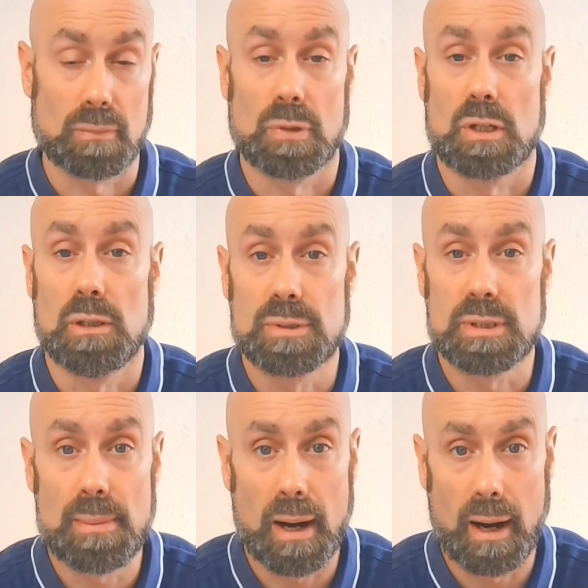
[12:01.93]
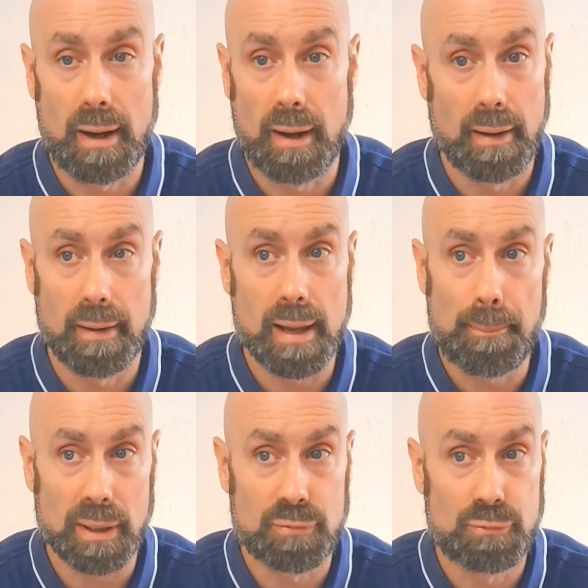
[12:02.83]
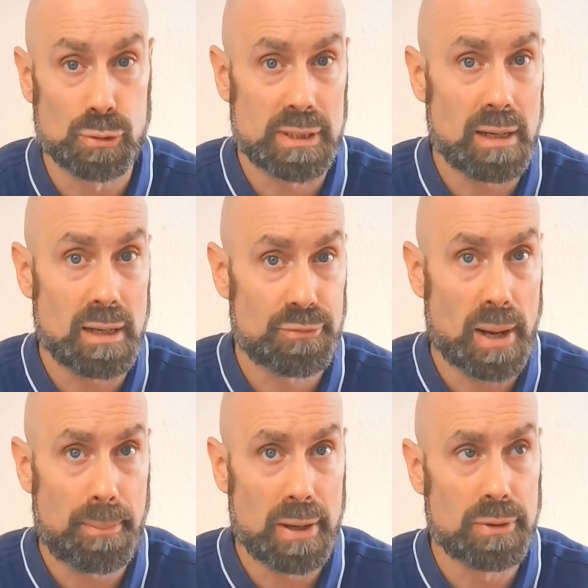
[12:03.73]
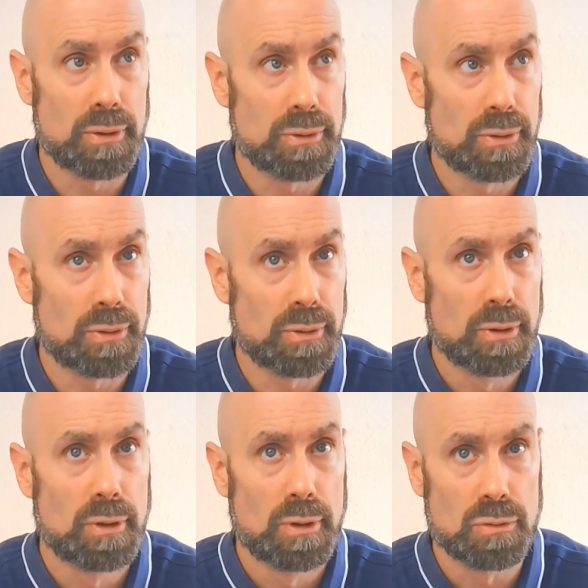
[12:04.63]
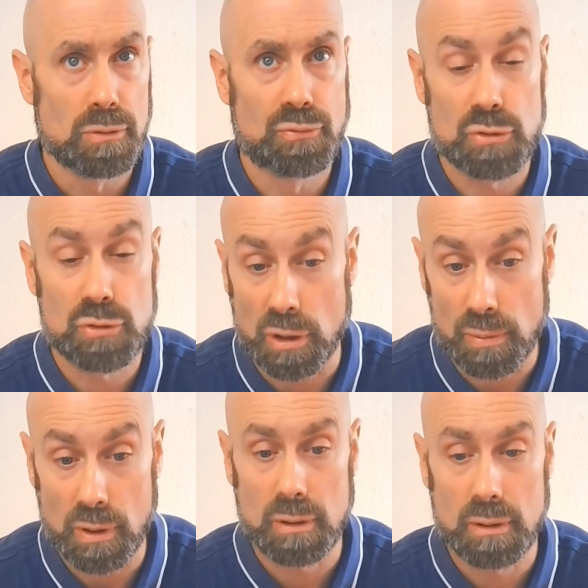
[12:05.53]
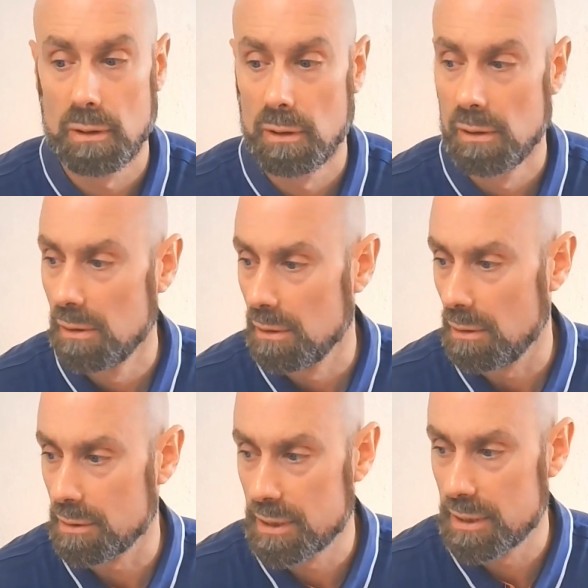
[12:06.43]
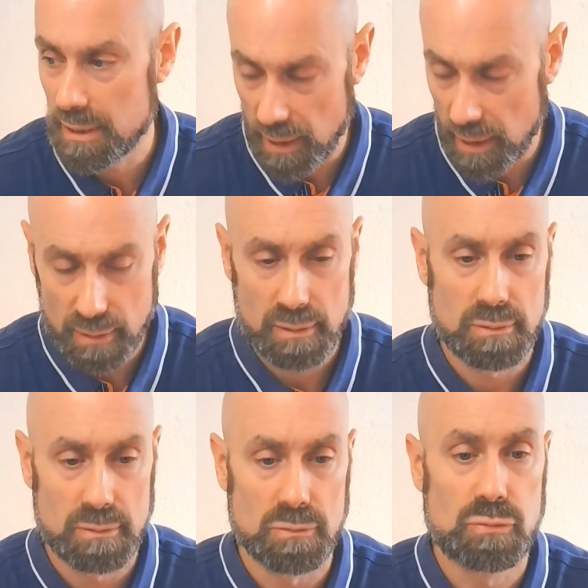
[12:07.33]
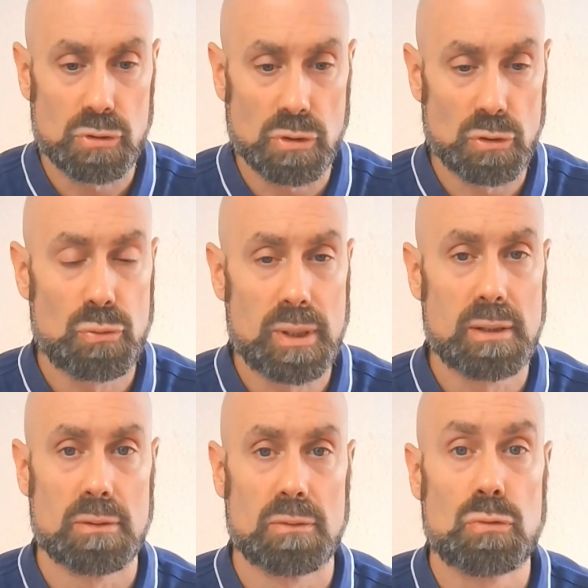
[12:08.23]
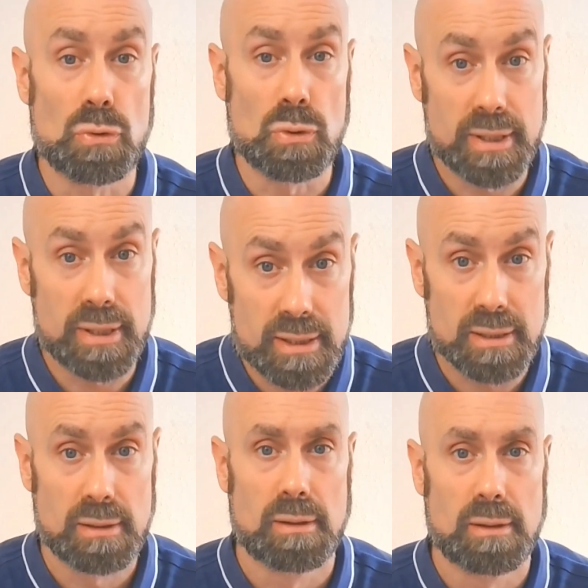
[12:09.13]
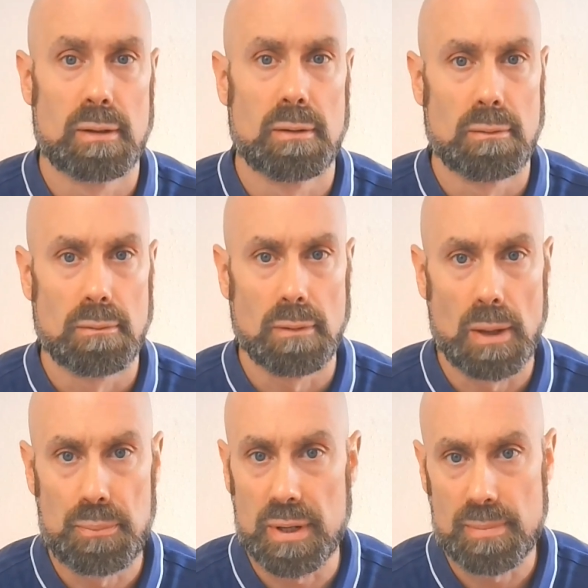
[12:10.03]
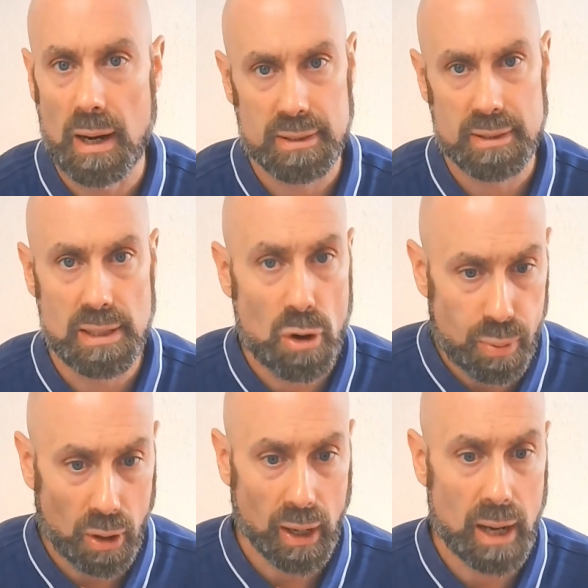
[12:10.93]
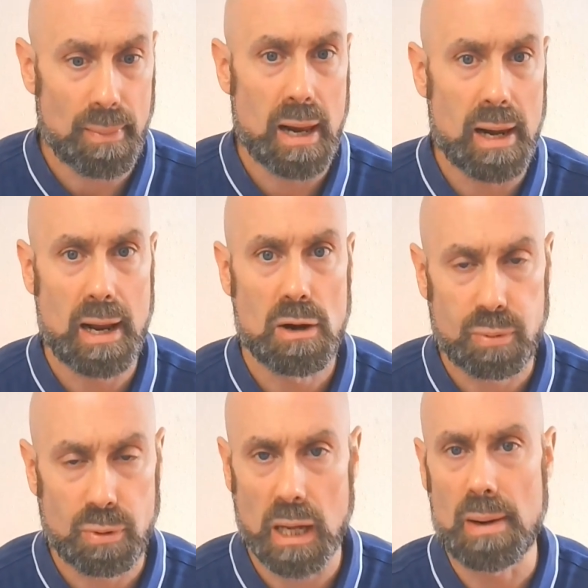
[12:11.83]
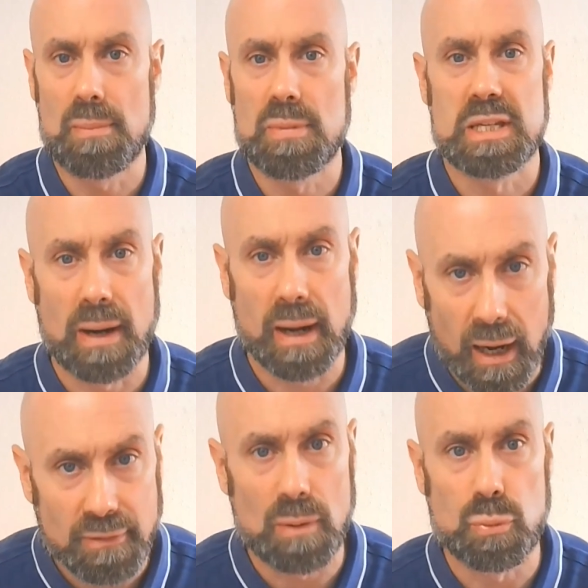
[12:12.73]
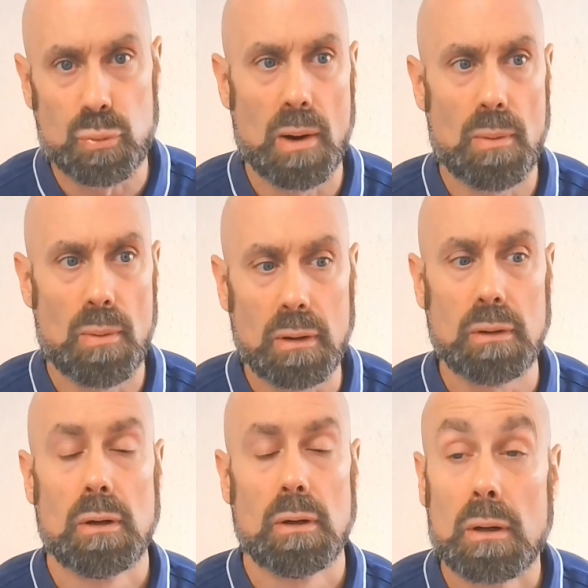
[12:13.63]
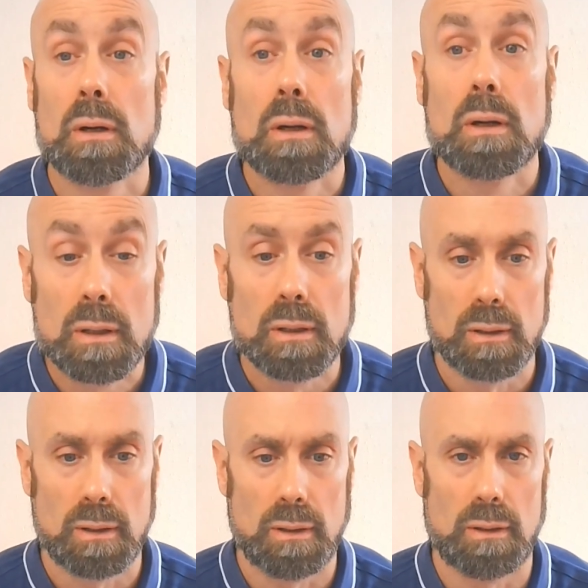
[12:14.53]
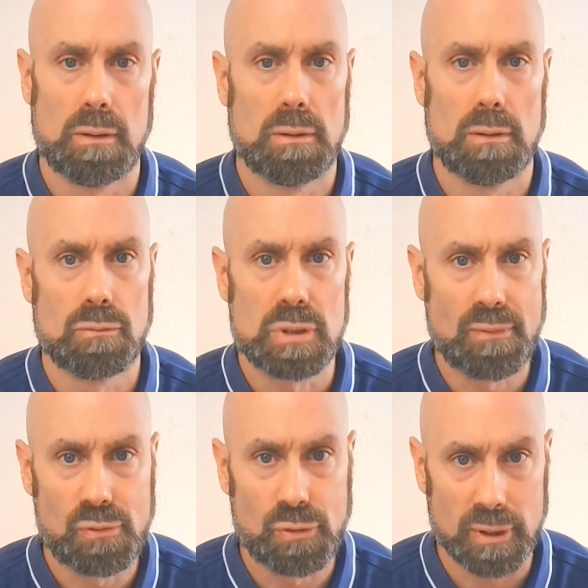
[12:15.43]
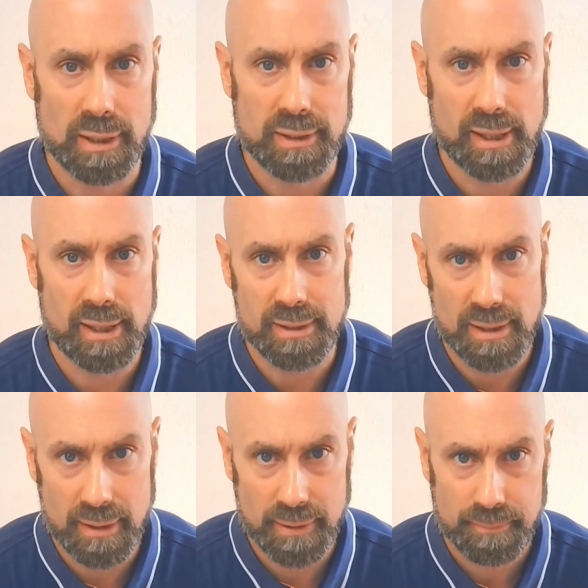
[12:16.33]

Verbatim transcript: comme ça, ben, il n'y a pas de faux self, il n'y a pas de, de faux semblant. si un vous ennuie, vous lui le dites et puis, ben, il le prendra mal, elle le prendra mal, mais c'est pas grave, à un hein, bout d'un moment, euh, vous avez votre intégrité